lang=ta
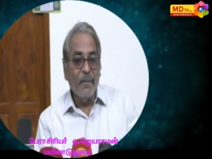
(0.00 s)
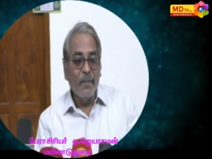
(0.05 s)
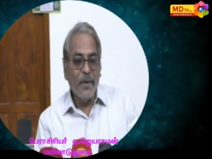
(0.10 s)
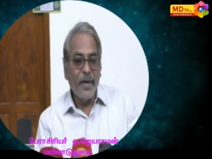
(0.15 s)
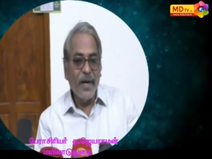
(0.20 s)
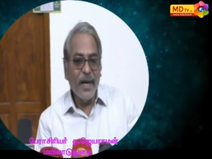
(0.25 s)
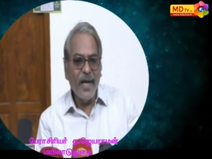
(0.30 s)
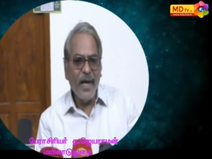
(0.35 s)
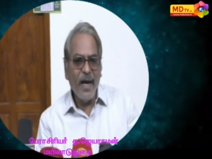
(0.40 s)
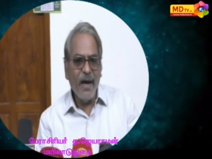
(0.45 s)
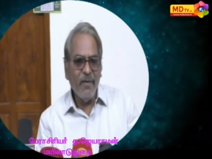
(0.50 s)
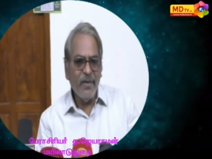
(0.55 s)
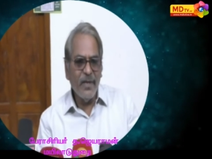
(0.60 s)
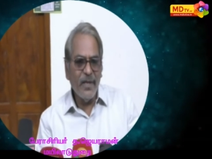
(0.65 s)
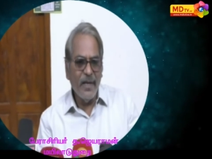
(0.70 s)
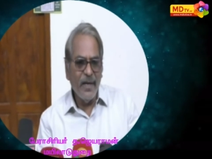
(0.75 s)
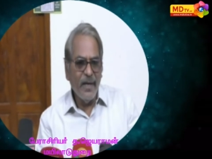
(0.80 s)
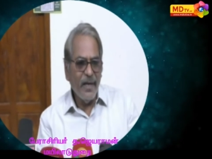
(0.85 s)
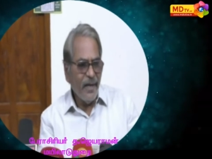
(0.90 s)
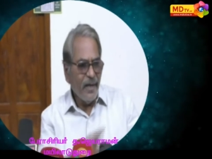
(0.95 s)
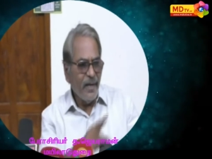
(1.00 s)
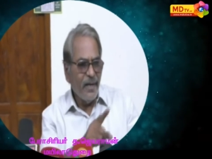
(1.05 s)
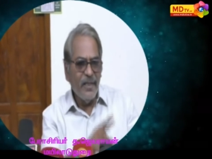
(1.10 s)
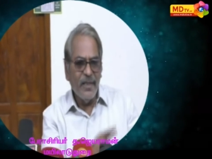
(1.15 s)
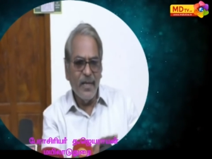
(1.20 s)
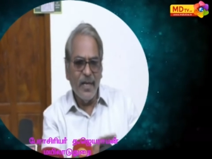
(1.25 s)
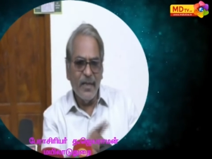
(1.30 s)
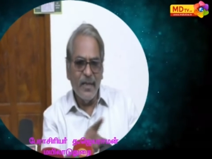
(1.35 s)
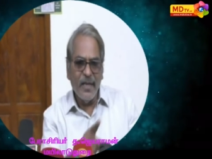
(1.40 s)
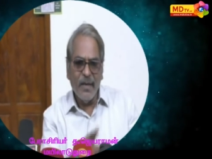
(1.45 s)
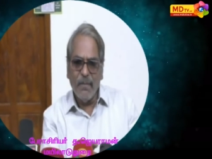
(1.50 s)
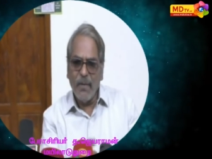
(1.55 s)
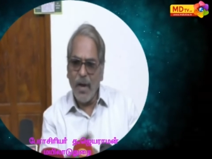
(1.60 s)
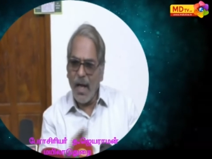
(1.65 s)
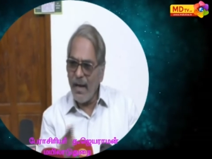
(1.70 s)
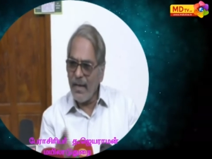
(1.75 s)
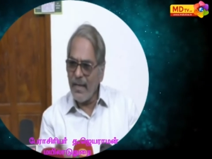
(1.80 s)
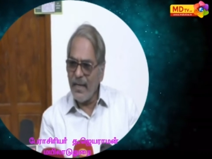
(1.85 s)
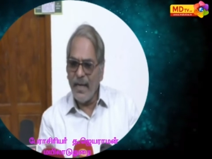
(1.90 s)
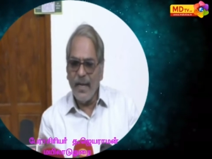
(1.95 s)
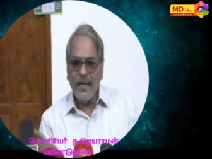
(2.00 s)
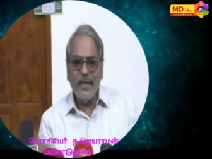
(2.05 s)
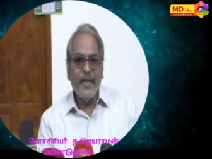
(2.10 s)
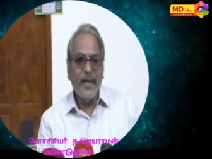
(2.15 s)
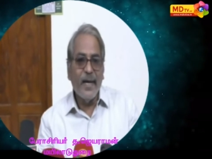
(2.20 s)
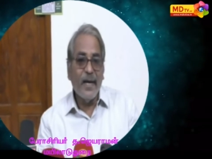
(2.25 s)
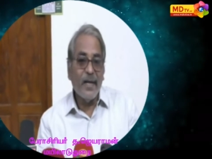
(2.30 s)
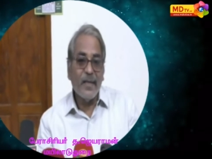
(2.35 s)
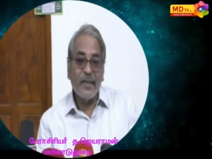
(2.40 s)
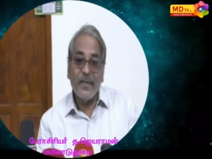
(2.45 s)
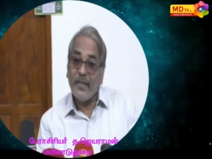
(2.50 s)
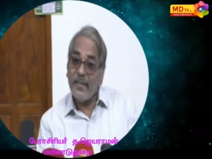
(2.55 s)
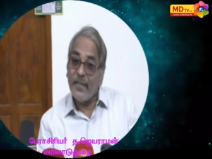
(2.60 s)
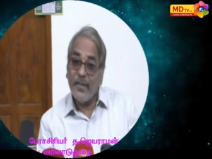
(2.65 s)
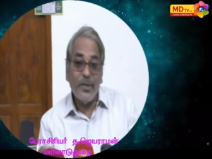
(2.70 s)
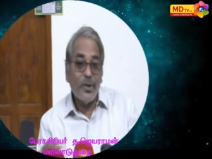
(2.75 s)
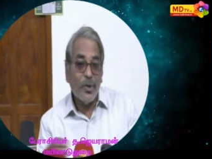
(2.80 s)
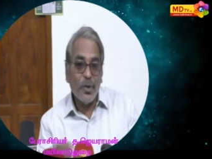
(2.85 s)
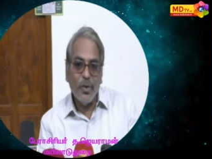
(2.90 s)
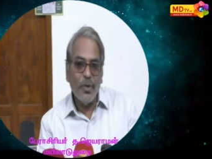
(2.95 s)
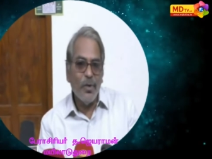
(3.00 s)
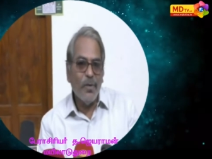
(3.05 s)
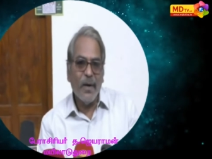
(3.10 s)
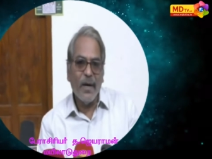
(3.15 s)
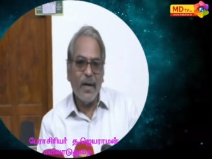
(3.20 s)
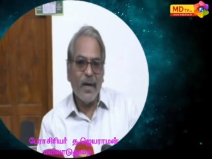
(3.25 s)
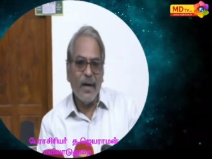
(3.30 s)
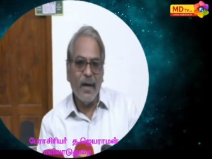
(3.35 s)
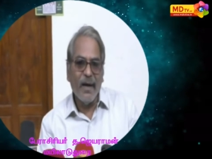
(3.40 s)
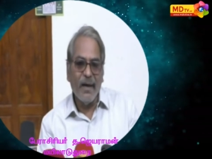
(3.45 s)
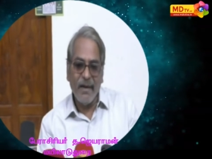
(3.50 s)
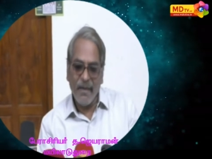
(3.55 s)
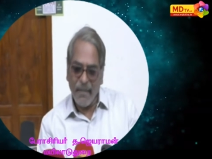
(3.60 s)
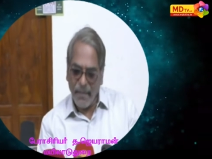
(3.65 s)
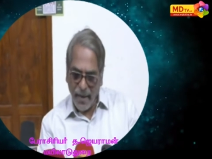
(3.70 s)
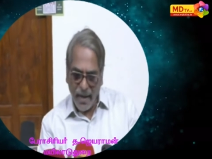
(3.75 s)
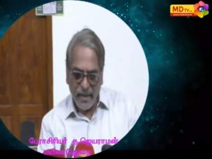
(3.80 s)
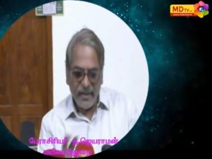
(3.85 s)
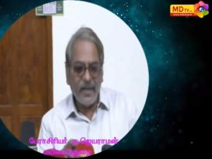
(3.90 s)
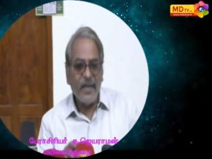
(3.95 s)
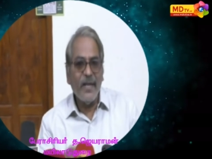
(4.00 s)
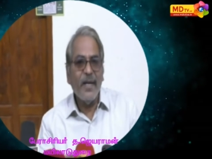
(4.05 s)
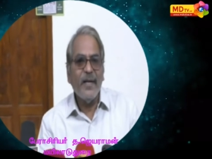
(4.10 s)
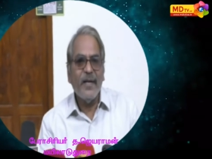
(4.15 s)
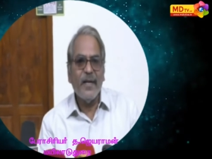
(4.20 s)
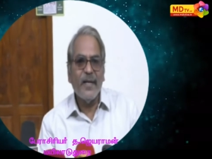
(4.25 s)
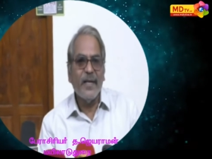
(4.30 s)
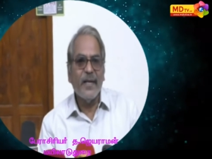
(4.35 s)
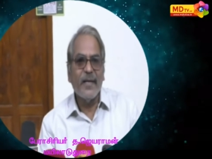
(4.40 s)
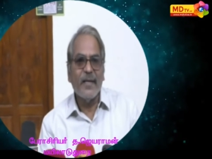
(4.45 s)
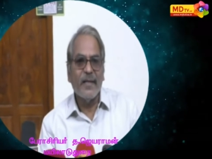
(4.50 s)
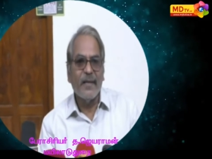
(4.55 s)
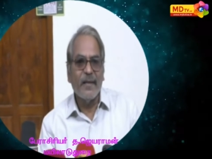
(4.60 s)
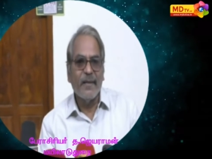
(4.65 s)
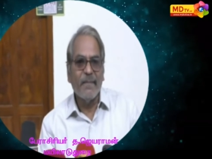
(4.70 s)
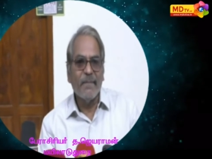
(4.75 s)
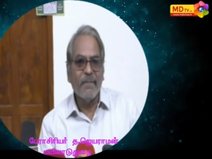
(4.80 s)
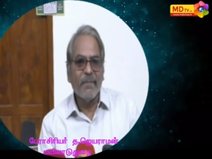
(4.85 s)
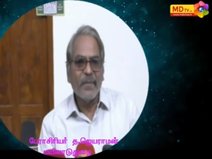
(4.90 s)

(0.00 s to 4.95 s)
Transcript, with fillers: முன்னையாவது இந்த இந்த பிளாக்குகள் ஏலத்துக்குன்னு சொல்லுவாங்க இப்போ அதெல்லாம் கிடையாது